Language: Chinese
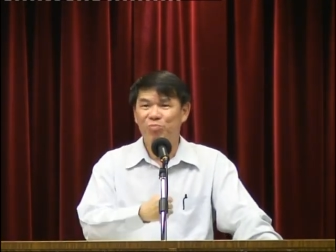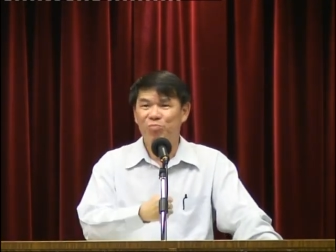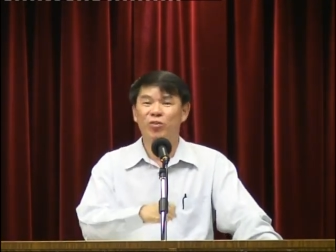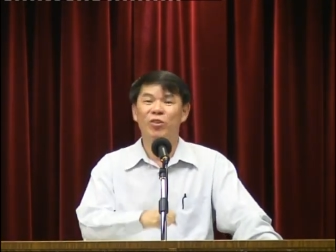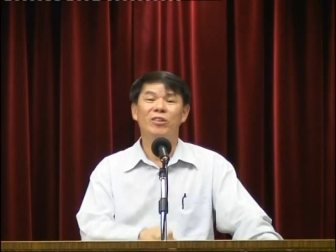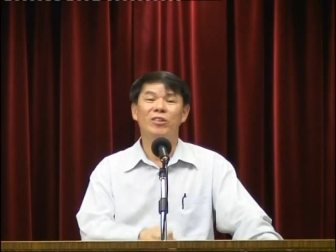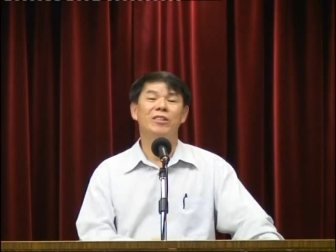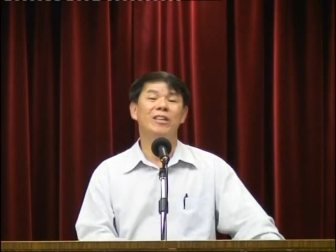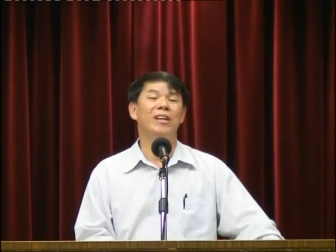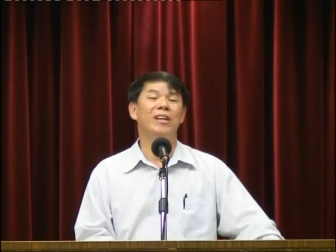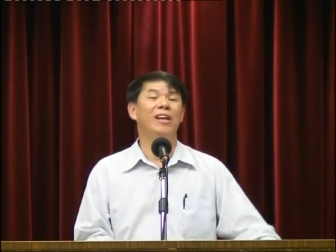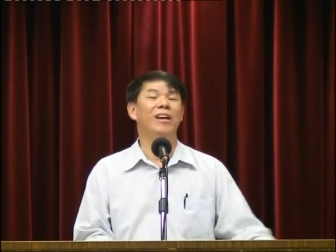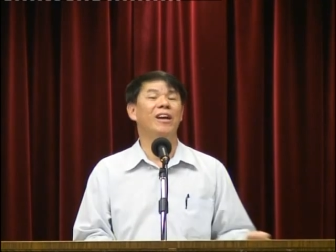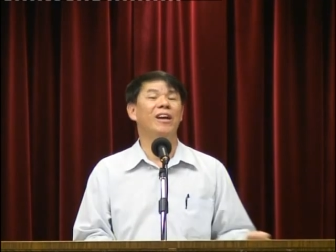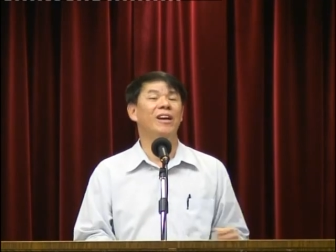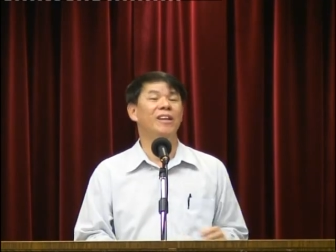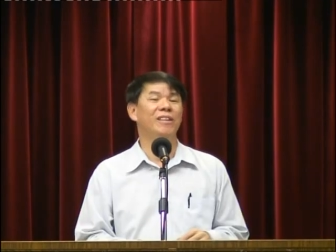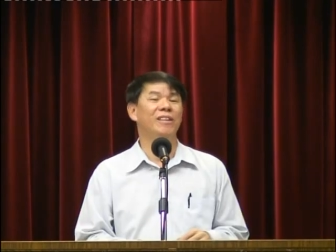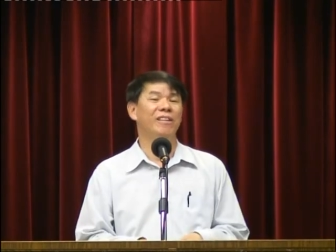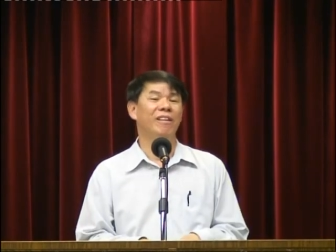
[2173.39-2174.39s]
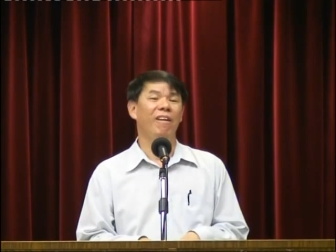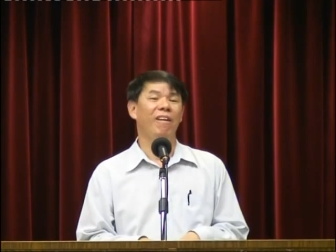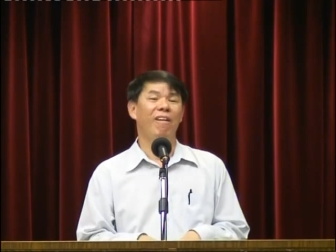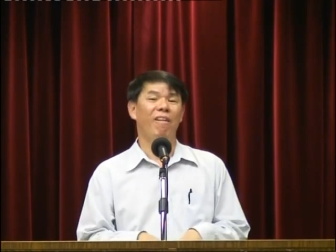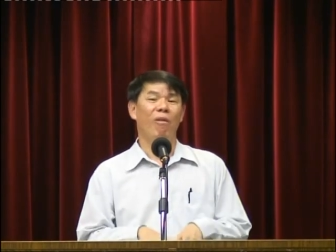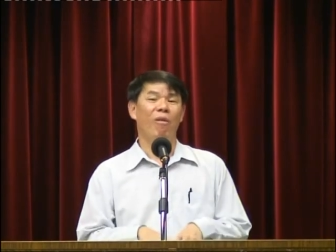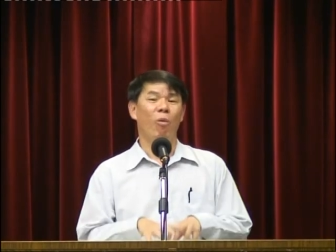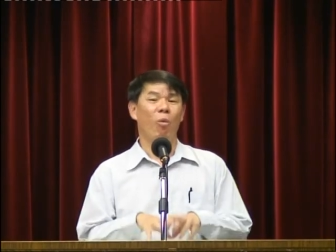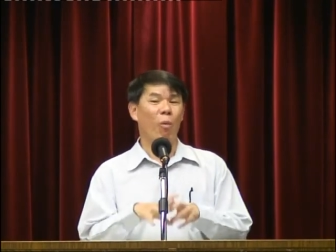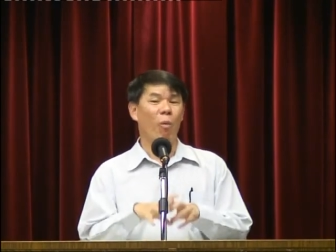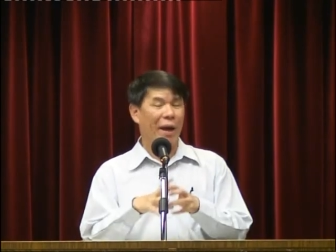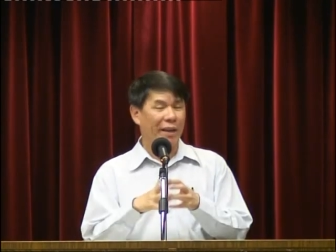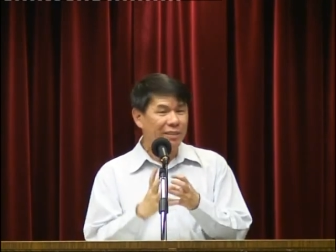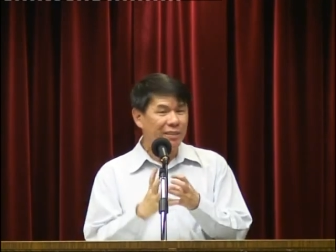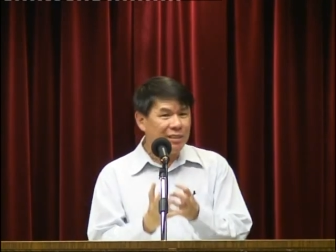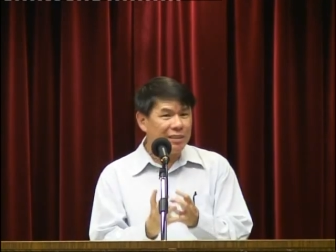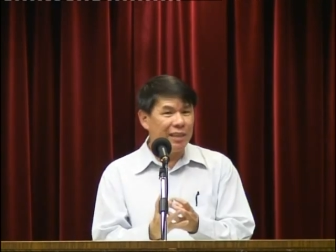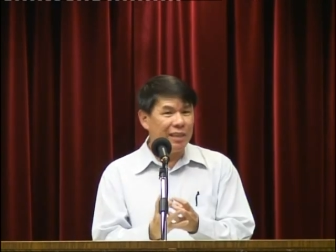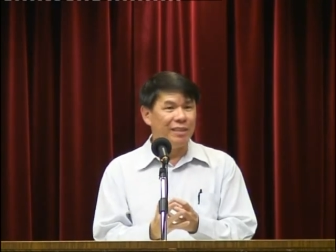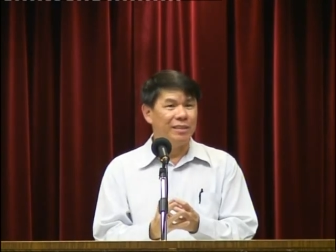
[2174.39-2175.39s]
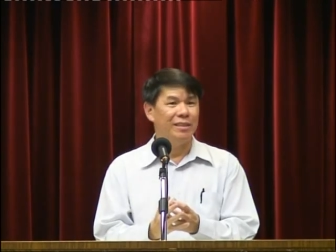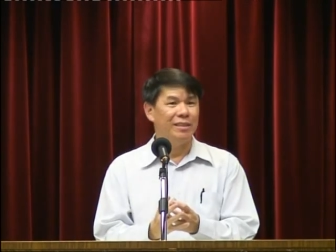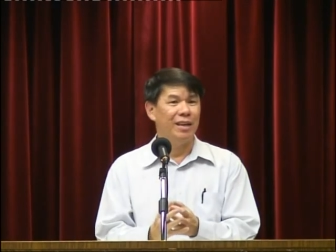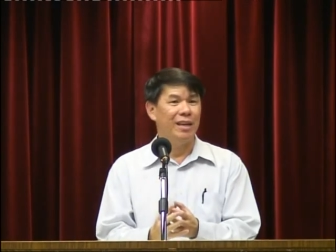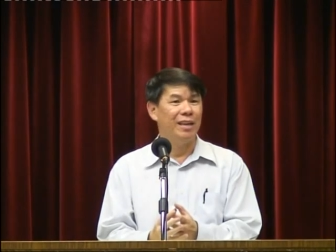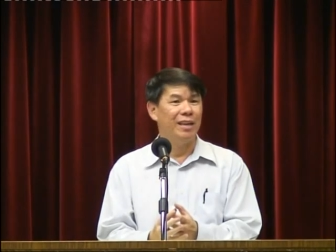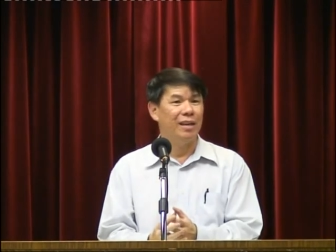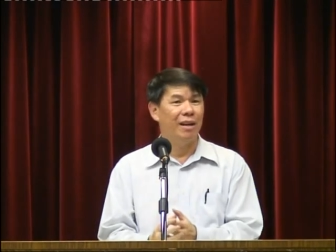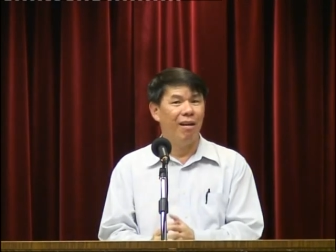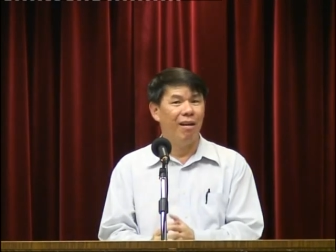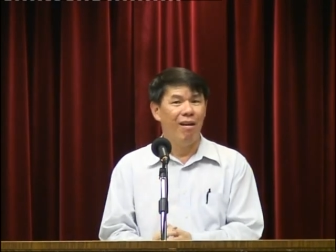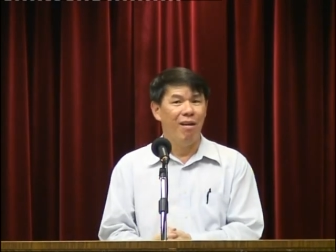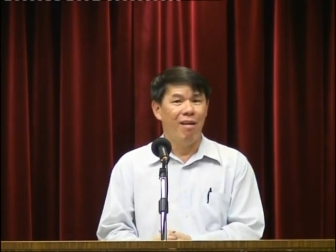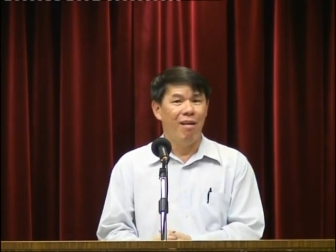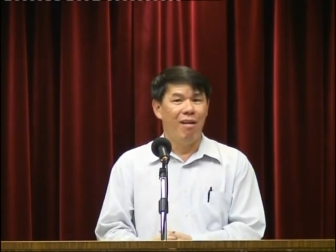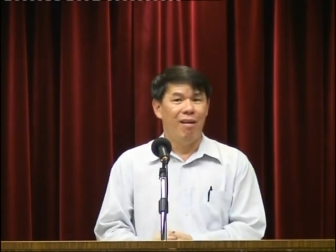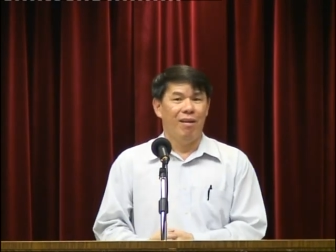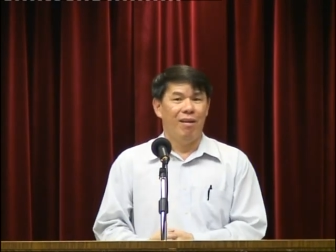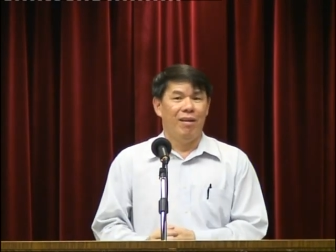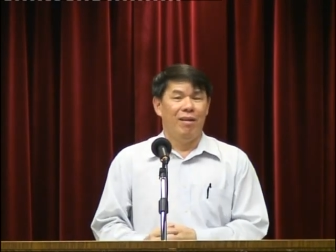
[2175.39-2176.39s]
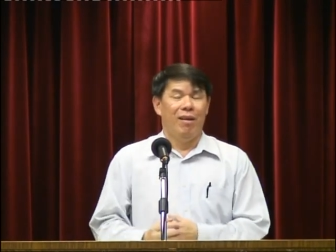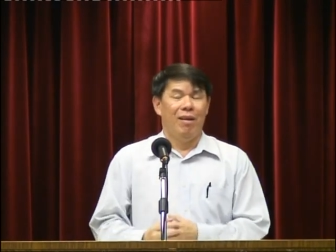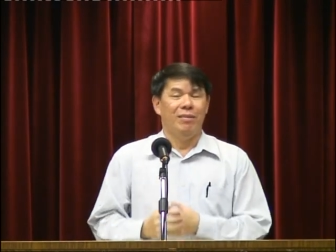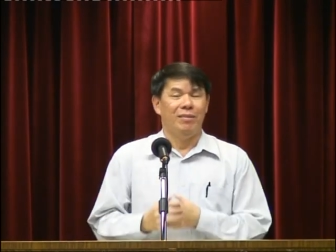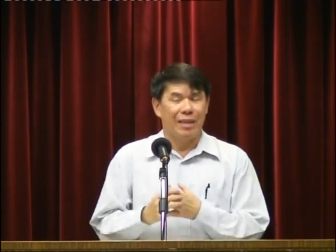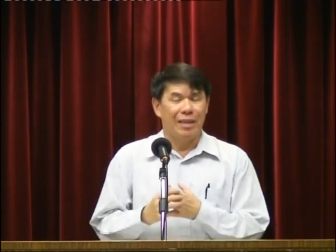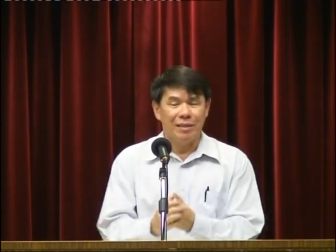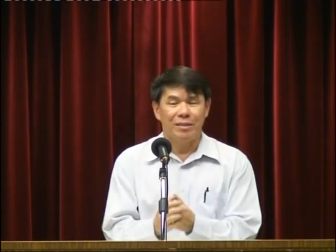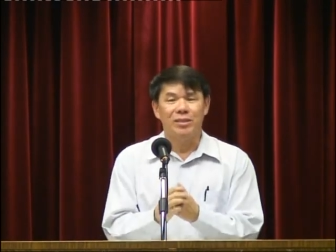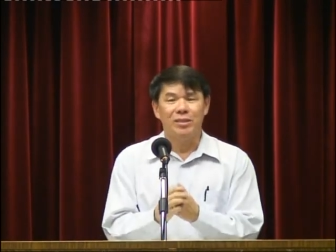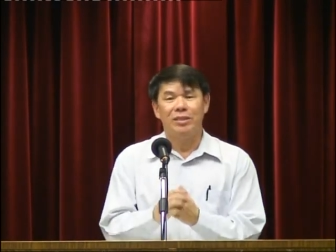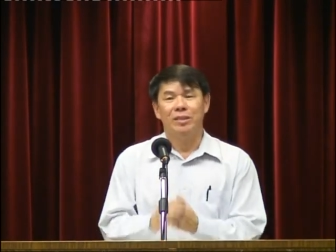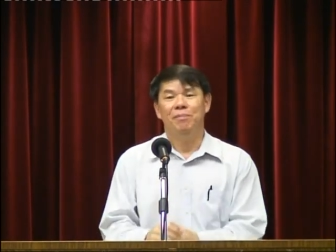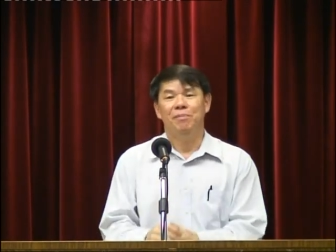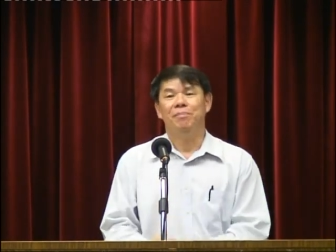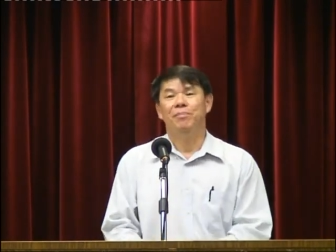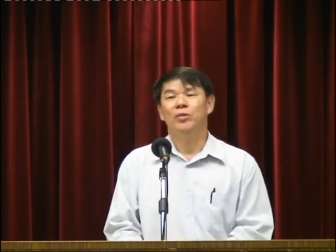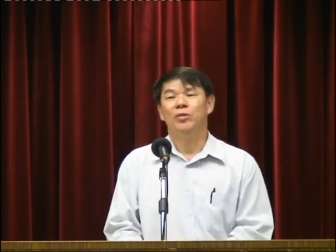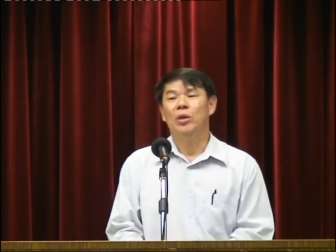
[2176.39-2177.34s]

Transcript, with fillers: 这是一个很完整的一个先知。